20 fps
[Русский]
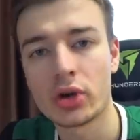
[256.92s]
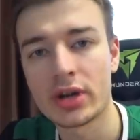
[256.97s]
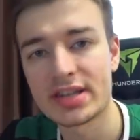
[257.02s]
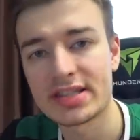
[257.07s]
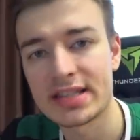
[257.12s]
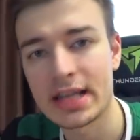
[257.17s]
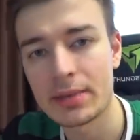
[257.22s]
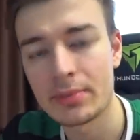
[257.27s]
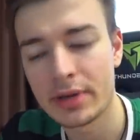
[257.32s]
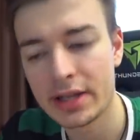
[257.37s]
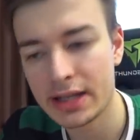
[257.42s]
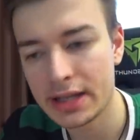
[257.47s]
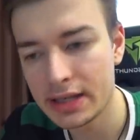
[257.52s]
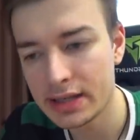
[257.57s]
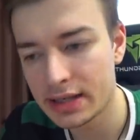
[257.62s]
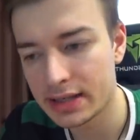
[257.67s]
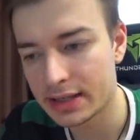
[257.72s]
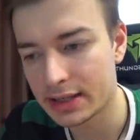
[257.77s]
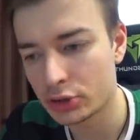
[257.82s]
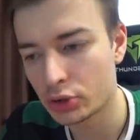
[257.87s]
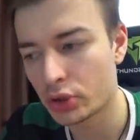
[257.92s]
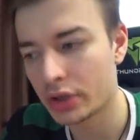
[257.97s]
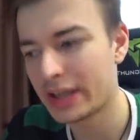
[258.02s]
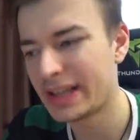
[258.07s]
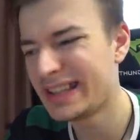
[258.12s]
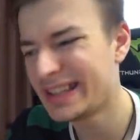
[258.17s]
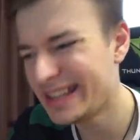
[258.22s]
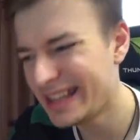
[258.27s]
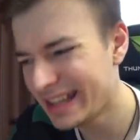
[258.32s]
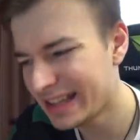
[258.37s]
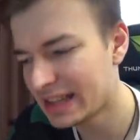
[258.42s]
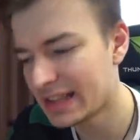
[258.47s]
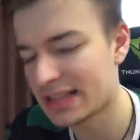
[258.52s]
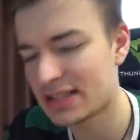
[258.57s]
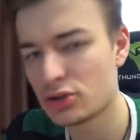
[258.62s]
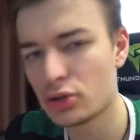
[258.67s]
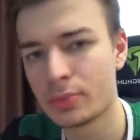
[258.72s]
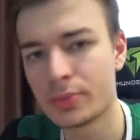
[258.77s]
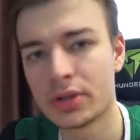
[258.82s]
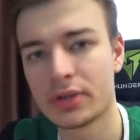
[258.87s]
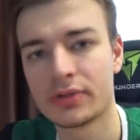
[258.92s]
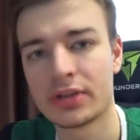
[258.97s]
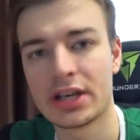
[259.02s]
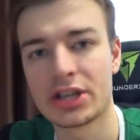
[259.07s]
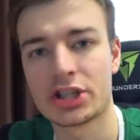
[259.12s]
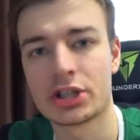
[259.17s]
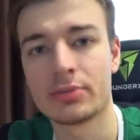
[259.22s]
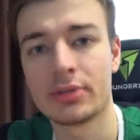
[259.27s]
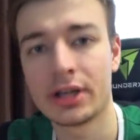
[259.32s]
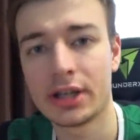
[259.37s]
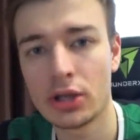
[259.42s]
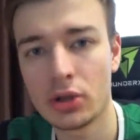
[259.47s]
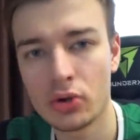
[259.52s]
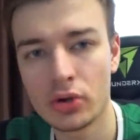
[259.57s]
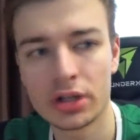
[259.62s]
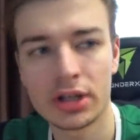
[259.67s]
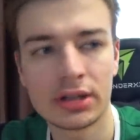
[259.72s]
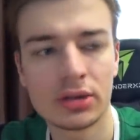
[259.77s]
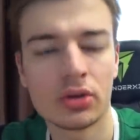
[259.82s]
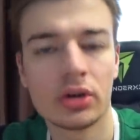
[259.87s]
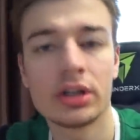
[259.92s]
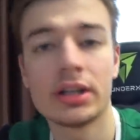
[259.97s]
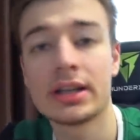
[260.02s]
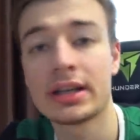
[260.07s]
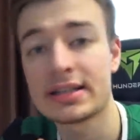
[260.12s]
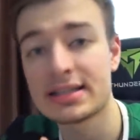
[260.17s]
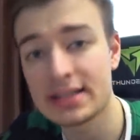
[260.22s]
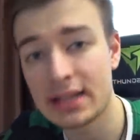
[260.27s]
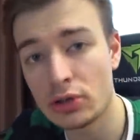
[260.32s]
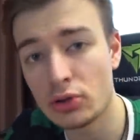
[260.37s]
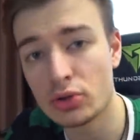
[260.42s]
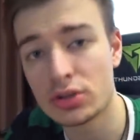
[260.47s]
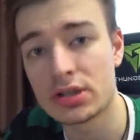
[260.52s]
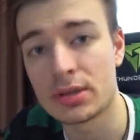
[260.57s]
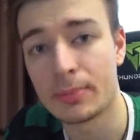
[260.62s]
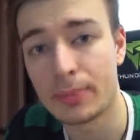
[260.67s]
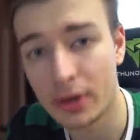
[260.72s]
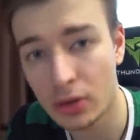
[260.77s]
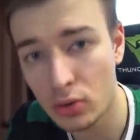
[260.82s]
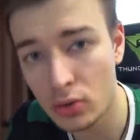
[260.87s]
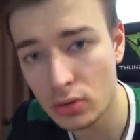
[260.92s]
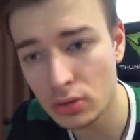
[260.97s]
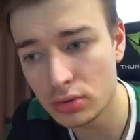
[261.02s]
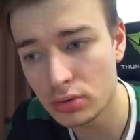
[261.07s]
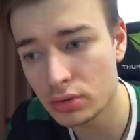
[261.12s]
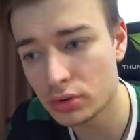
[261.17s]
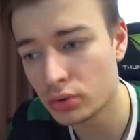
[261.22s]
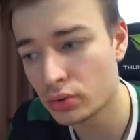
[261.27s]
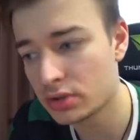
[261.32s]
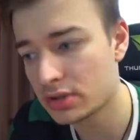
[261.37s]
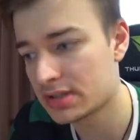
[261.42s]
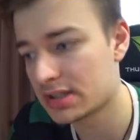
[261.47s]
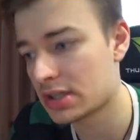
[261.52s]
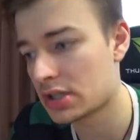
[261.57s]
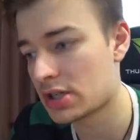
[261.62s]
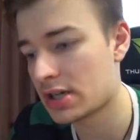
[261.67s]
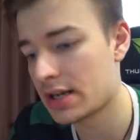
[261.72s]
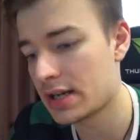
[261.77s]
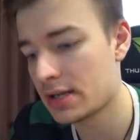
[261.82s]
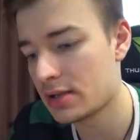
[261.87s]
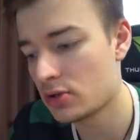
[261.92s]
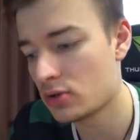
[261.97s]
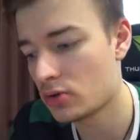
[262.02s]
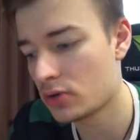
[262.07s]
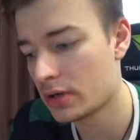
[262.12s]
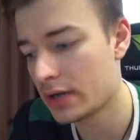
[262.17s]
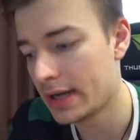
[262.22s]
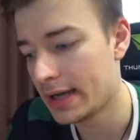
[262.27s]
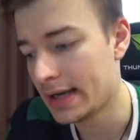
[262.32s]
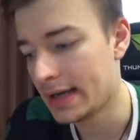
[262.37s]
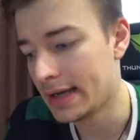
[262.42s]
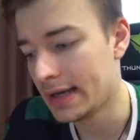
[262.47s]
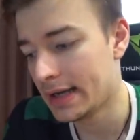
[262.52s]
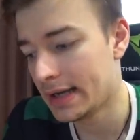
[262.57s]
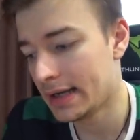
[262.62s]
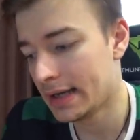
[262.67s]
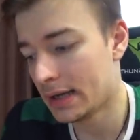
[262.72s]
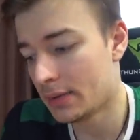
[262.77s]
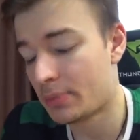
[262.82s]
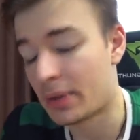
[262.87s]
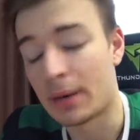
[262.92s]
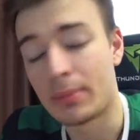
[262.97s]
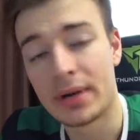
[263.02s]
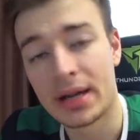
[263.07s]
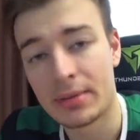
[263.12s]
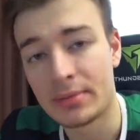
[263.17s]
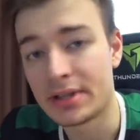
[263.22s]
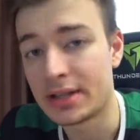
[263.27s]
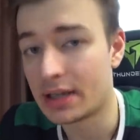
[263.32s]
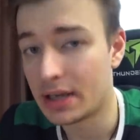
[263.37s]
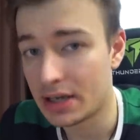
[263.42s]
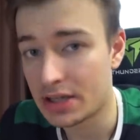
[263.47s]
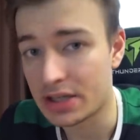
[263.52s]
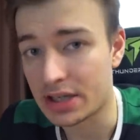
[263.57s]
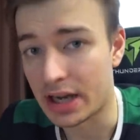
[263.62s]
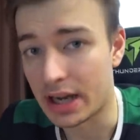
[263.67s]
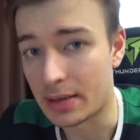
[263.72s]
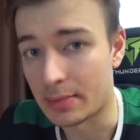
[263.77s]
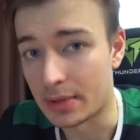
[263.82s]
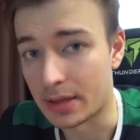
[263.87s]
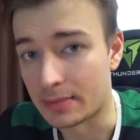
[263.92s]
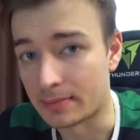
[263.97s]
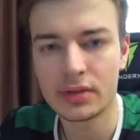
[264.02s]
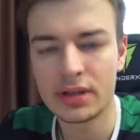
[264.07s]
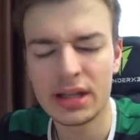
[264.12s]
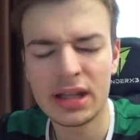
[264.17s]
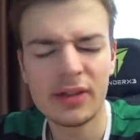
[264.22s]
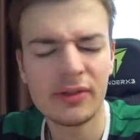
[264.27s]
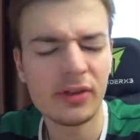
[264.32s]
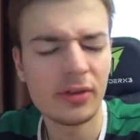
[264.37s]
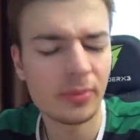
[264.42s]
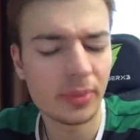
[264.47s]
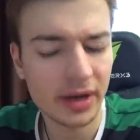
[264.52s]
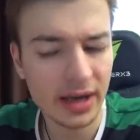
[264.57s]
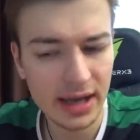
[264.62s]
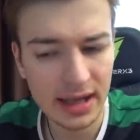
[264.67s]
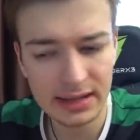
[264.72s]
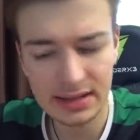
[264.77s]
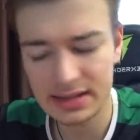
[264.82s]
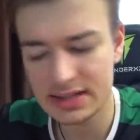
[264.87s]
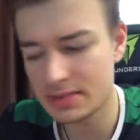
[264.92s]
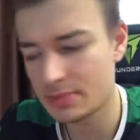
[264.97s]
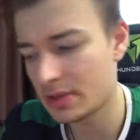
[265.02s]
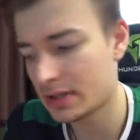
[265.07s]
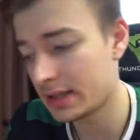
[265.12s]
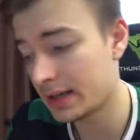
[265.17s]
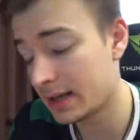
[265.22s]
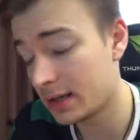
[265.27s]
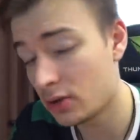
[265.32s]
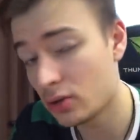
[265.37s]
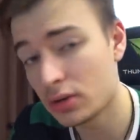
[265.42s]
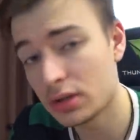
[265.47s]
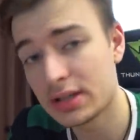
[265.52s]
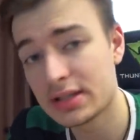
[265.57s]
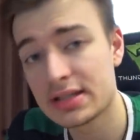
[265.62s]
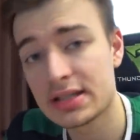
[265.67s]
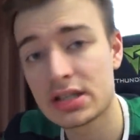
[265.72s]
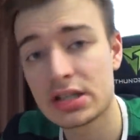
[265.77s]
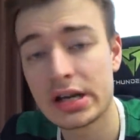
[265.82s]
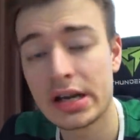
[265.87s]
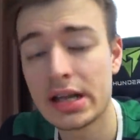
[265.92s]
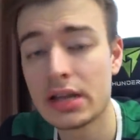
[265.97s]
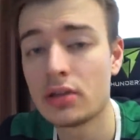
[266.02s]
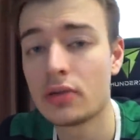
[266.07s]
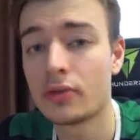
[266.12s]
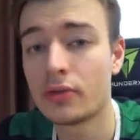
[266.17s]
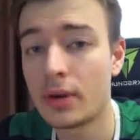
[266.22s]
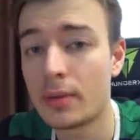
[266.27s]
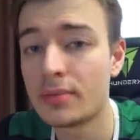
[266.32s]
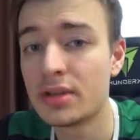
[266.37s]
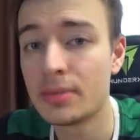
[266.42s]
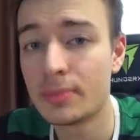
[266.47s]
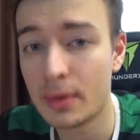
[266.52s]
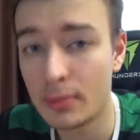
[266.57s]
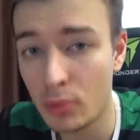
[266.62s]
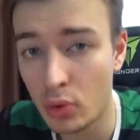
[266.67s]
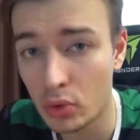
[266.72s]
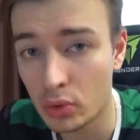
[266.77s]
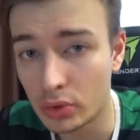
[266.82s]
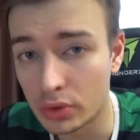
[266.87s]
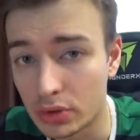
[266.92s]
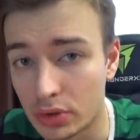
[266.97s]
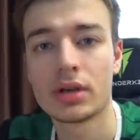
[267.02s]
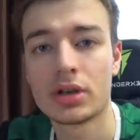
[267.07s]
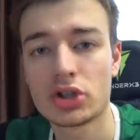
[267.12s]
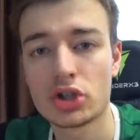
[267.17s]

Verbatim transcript: касаемо игр, которые недоступны в нашем регионе, но они раздаются по голду, тут, к сожалению, Проблема нерешаема. Ни VPN, ни смена региона, к сожалению, вам не помогут.